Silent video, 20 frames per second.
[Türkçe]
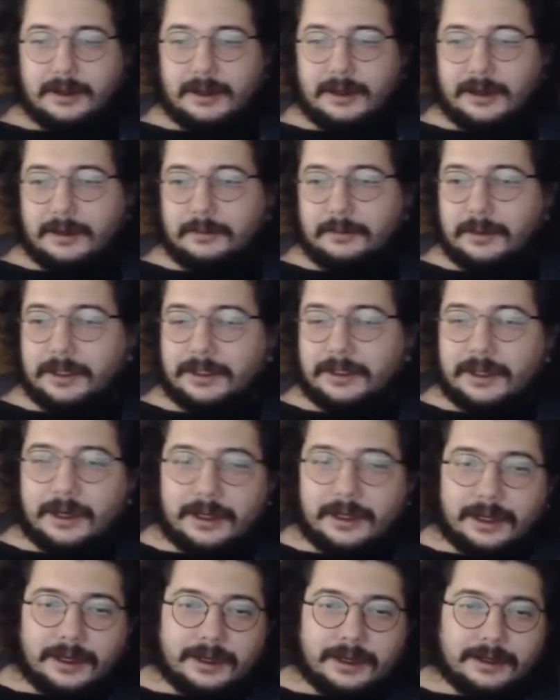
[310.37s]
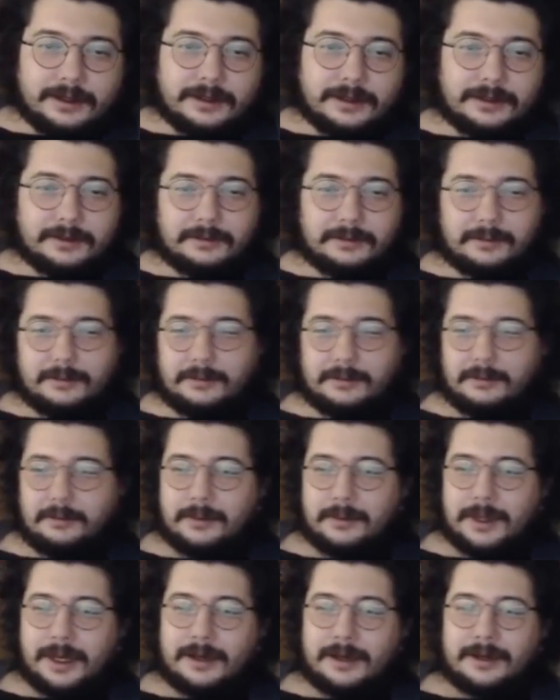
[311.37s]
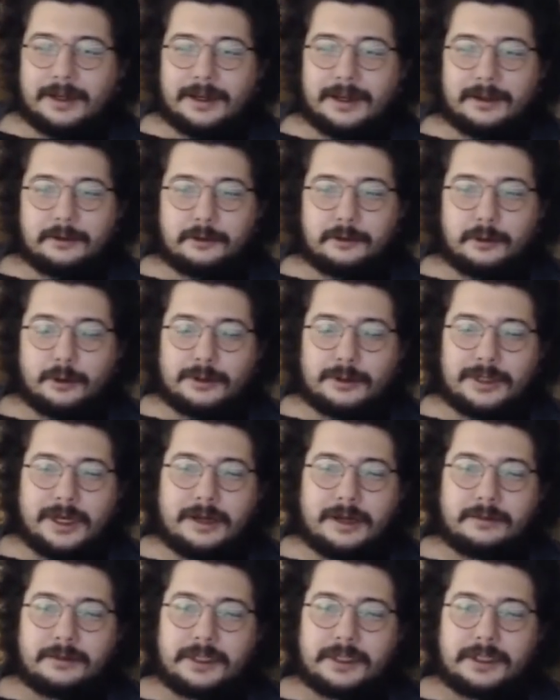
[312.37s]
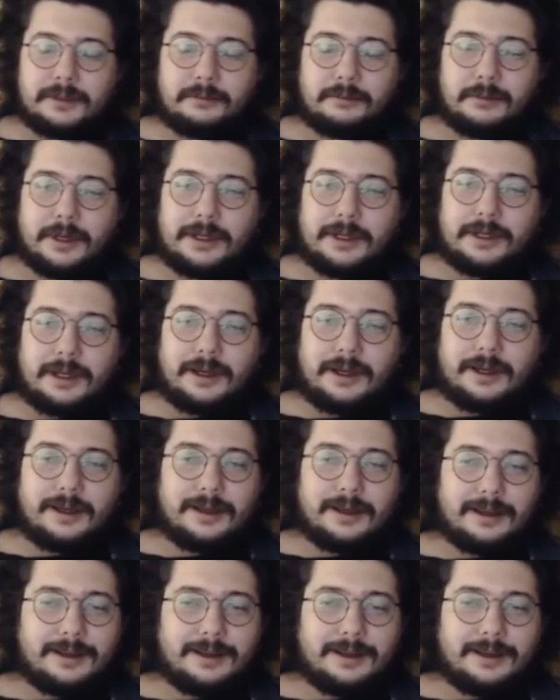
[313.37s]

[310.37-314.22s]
Ahmet Kaya bir ara çok sarmıştım ben ya.